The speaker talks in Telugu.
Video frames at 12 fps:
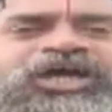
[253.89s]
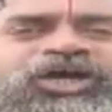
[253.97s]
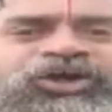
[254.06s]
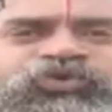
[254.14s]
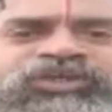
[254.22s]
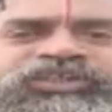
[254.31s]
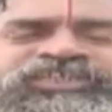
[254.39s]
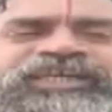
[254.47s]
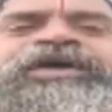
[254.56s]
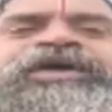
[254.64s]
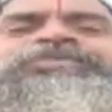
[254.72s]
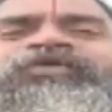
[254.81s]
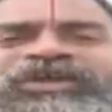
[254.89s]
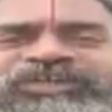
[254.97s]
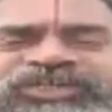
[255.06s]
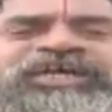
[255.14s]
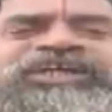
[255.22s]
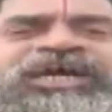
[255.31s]
కురిసి రేపు
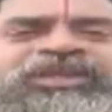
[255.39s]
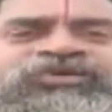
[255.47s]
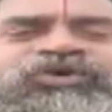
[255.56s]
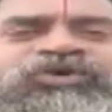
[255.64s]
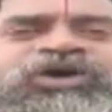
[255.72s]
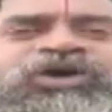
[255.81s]
వర్షాకాలంలో